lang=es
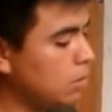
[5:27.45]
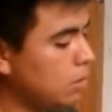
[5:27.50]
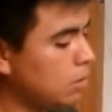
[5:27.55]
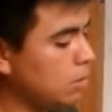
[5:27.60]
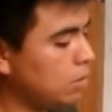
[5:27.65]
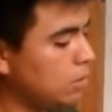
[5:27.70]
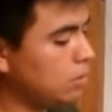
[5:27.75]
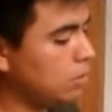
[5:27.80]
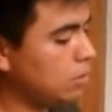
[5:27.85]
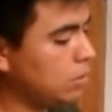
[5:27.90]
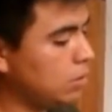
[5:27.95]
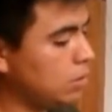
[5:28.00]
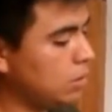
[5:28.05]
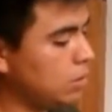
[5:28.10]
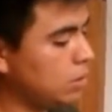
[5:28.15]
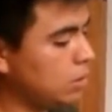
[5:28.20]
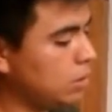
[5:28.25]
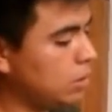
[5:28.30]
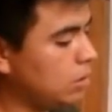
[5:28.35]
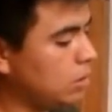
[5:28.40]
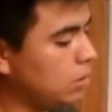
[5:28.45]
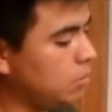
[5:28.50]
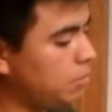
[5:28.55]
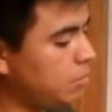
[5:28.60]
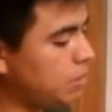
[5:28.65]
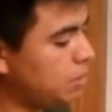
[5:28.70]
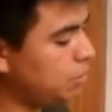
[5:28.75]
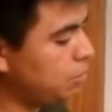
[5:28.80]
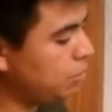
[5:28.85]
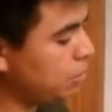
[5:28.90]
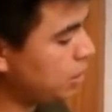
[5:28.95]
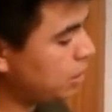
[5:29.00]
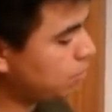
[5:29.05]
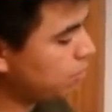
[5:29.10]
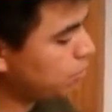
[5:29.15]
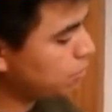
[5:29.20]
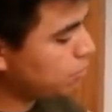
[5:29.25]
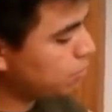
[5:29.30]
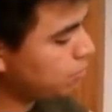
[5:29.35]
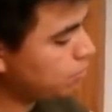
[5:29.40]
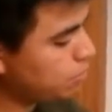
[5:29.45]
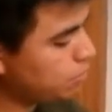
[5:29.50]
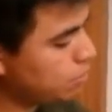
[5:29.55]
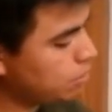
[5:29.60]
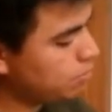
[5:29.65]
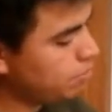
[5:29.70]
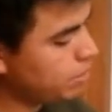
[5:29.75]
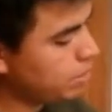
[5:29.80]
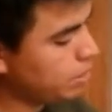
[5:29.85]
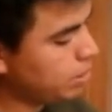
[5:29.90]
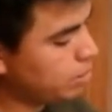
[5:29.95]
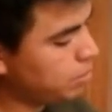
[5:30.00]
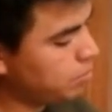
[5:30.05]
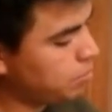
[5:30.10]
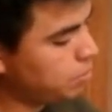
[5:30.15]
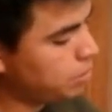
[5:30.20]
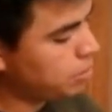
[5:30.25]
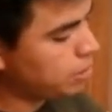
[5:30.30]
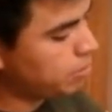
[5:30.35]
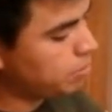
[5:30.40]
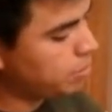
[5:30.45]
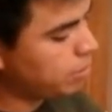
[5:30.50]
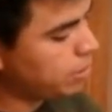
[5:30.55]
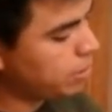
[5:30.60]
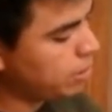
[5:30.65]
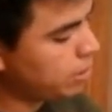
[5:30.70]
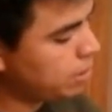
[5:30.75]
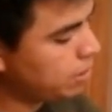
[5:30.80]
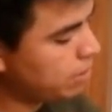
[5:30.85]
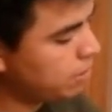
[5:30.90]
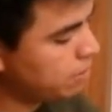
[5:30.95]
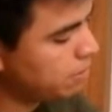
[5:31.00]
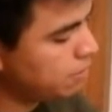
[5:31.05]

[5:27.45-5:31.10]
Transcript: entonces este, lo presionamos un poco para que empiece a pegar.